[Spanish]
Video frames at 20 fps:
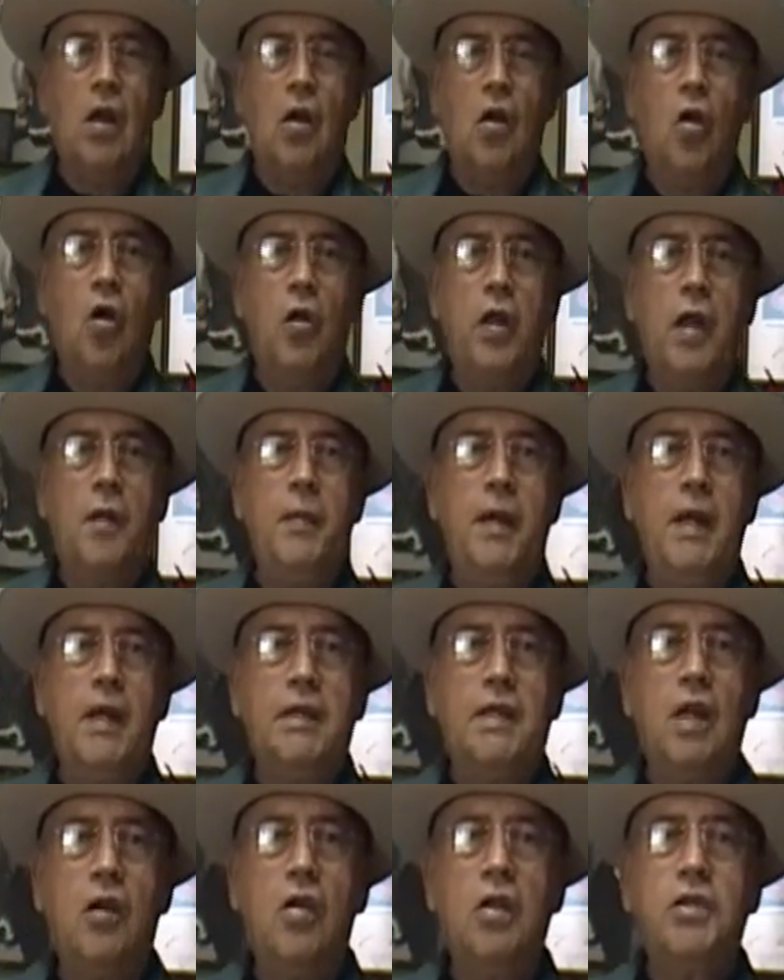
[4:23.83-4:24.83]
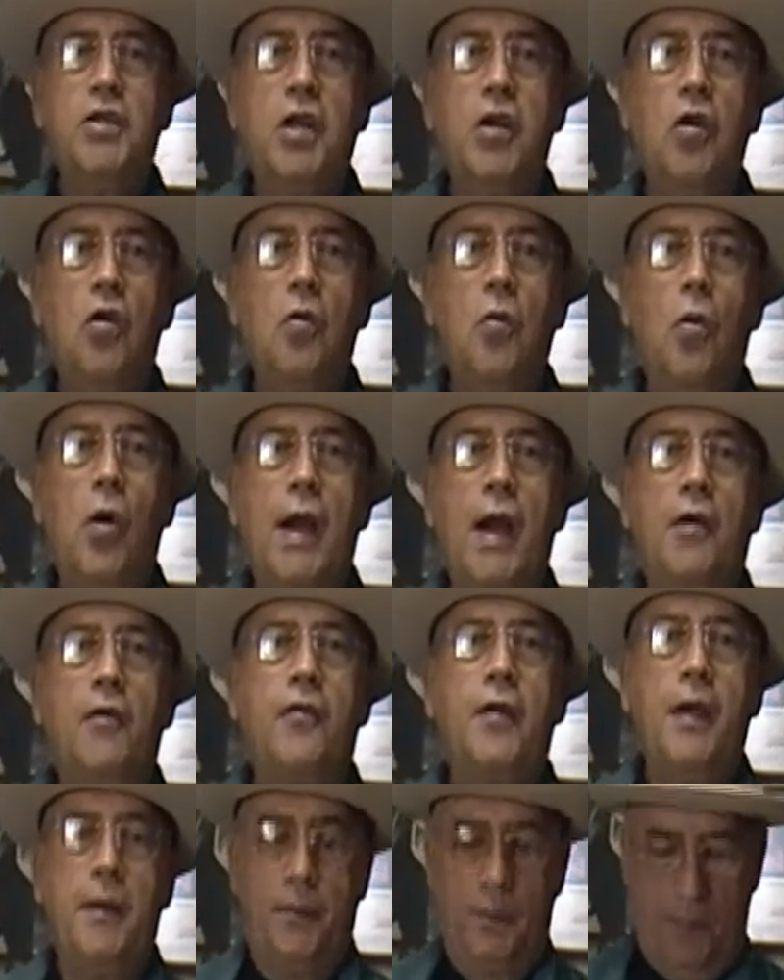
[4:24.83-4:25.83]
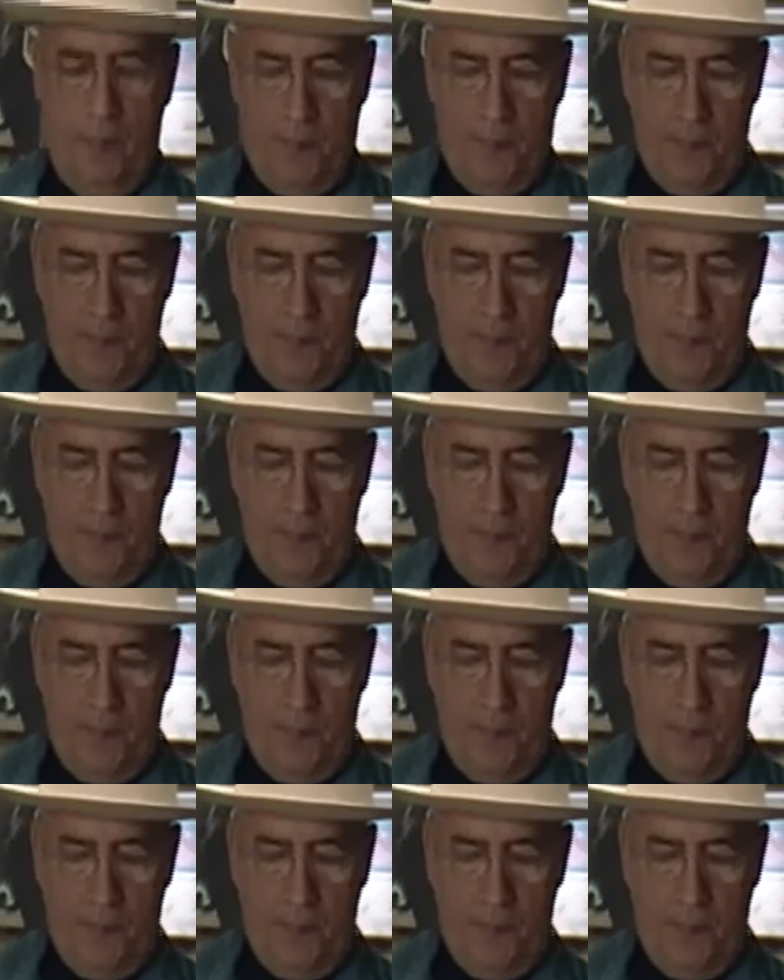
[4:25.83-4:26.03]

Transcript: los del Ministerio Interior Buena Fe,